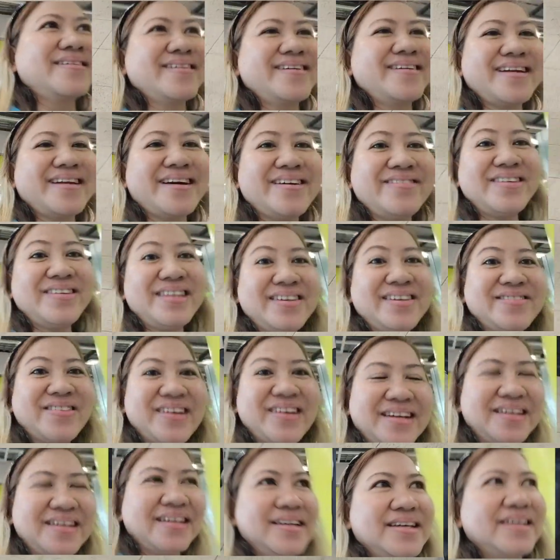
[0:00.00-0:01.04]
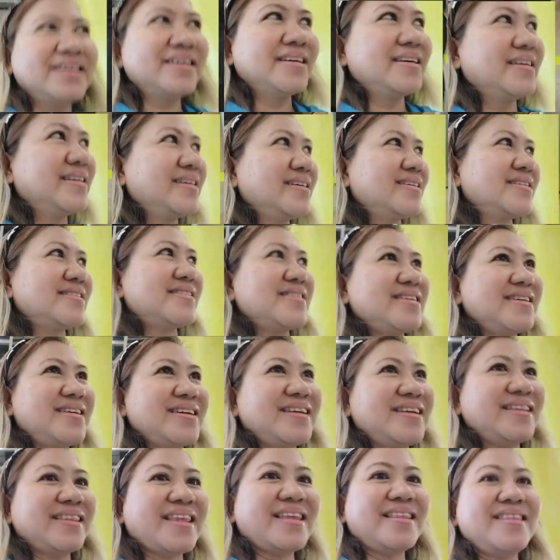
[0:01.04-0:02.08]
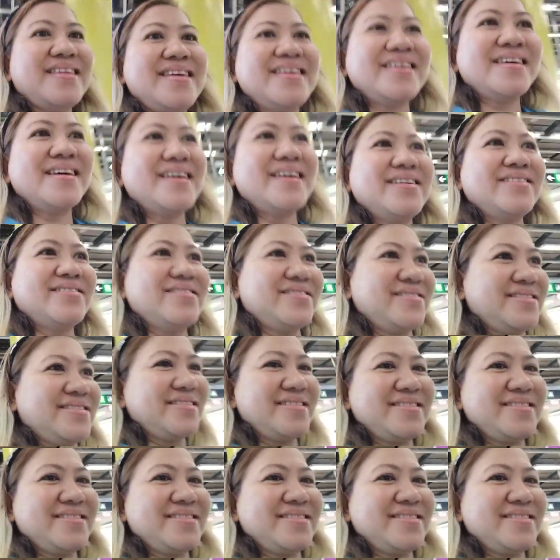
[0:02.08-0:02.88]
grabe, di ba? Oh. So, yan. Tindi niyan, no?